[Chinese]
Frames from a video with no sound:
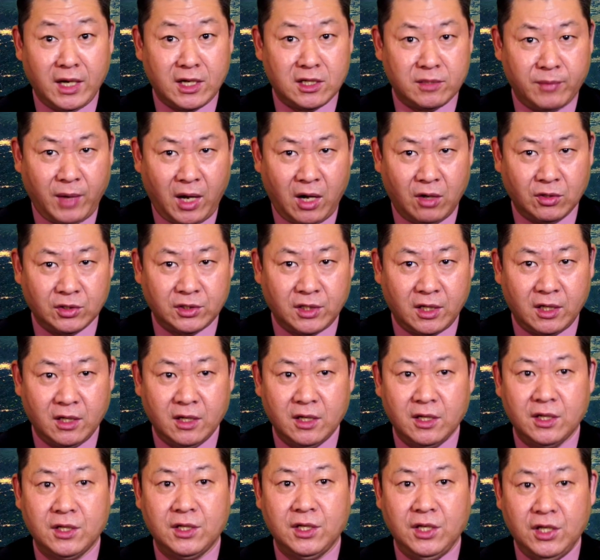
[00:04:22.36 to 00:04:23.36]
什么好事，
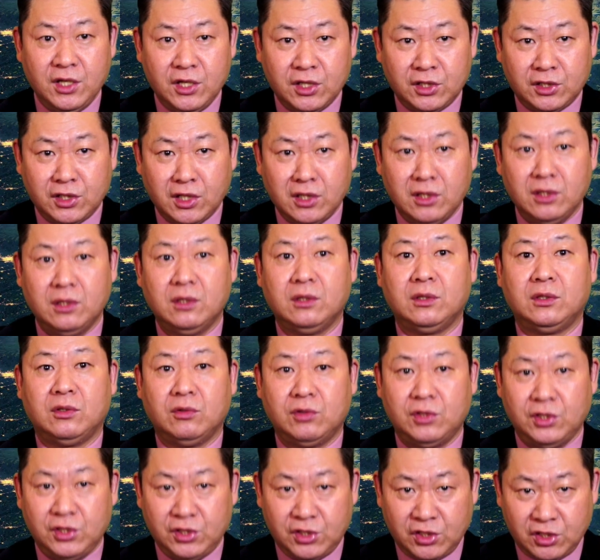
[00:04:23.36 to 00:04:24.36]
一身都
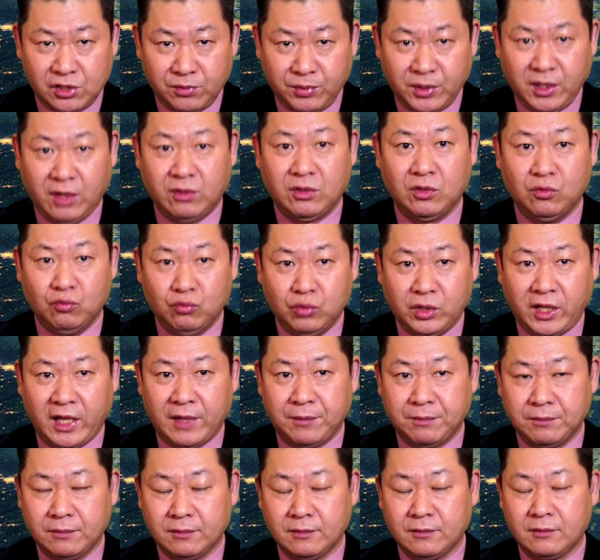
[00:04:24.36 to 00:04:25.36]
是洗不掉的污点。
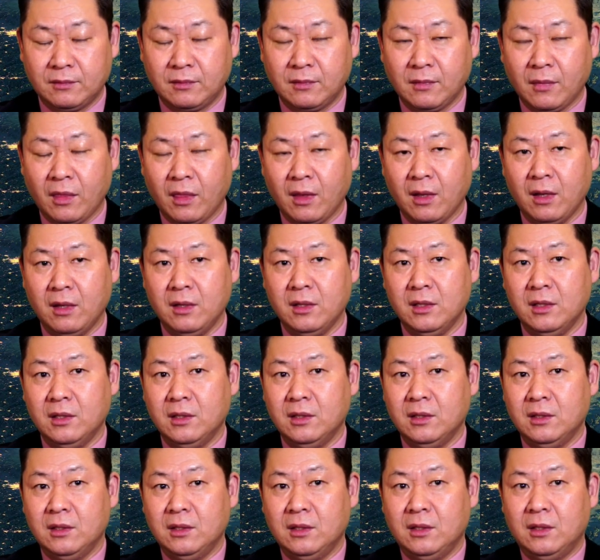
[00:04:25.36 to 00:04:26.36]

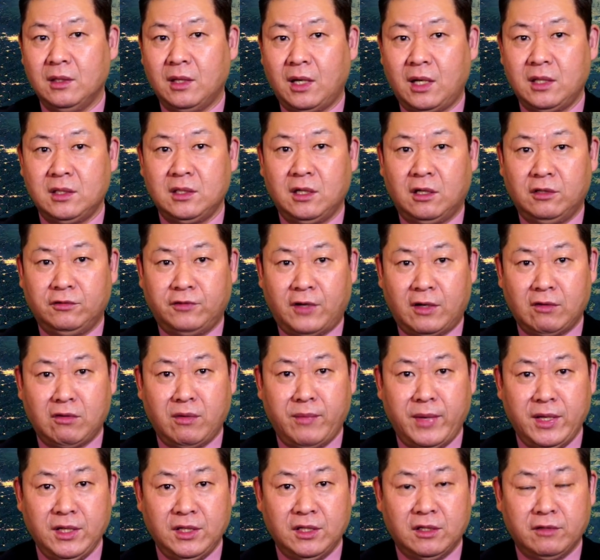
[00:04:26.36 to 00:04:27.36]
按照法国
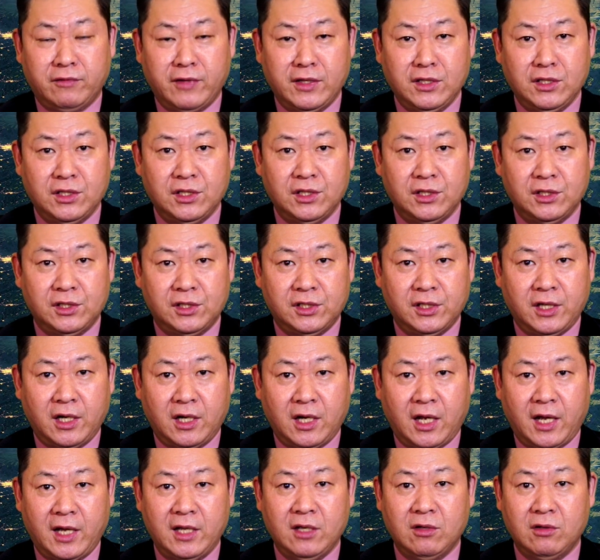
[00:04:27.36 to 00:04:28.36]
媒体的分析，世界
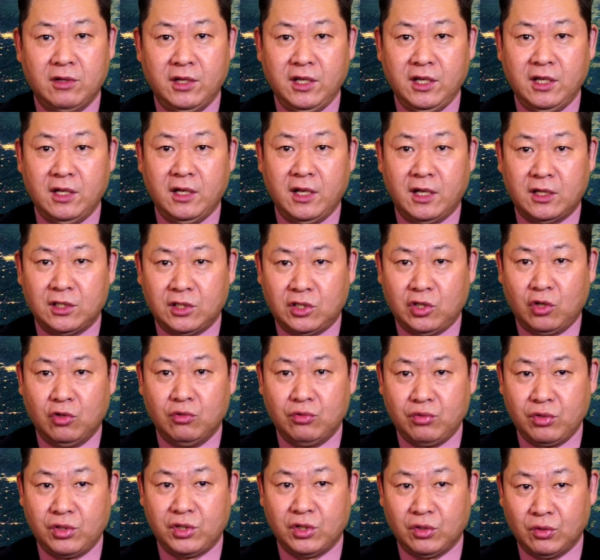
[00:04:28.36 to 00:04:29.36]
上还有力量抽
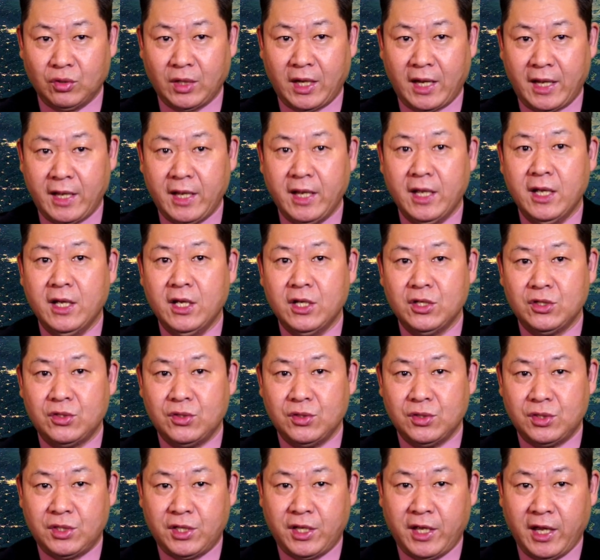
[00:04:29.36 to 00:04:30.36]
出手来
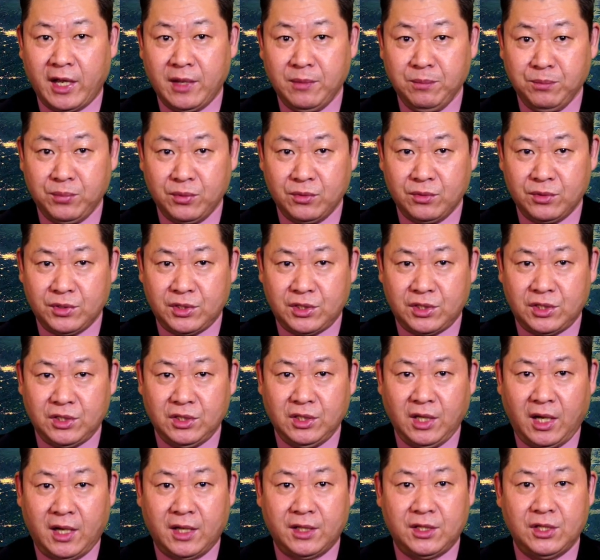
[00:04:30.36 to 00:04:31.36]
去填补西
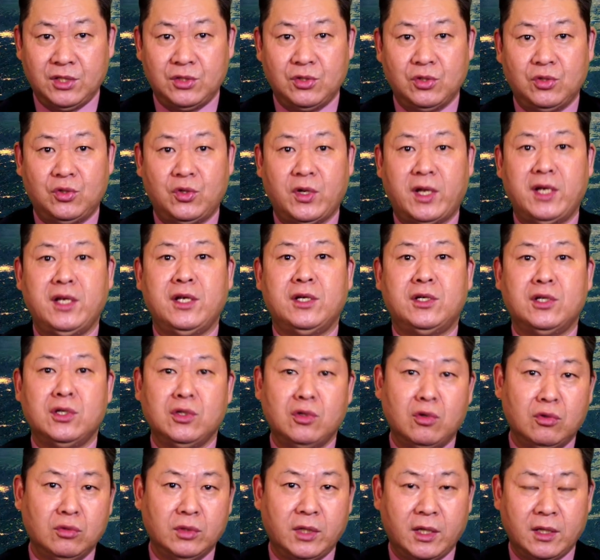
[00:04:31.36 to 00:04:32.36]
亚地区权力真
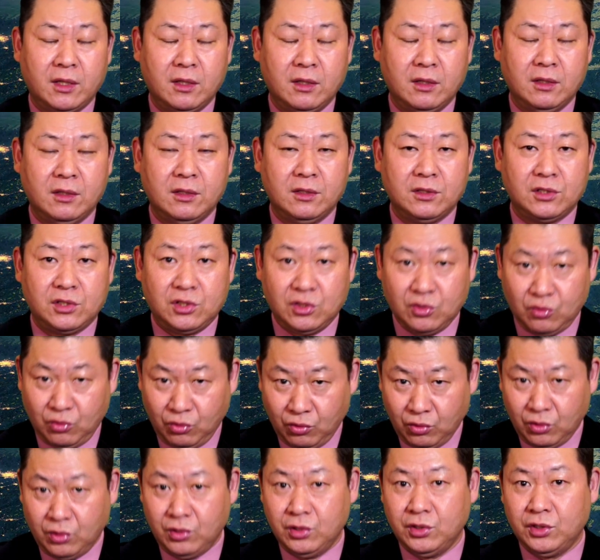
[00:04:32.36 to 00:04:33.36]
空的，似
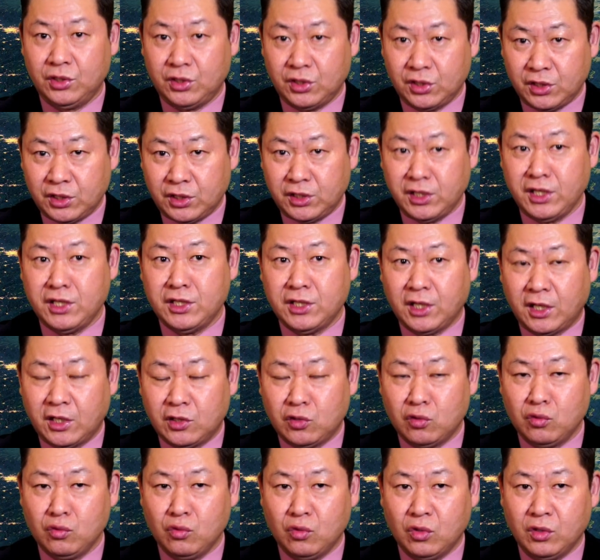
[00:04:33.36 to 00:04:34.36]
乎只剩下了
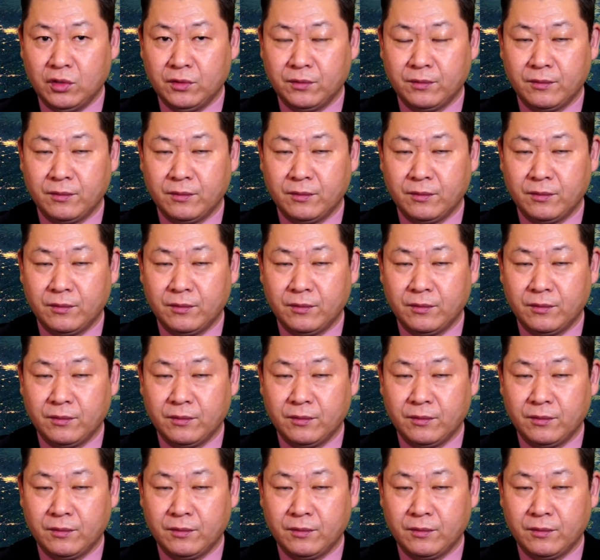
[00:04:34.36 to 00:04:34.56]
中国。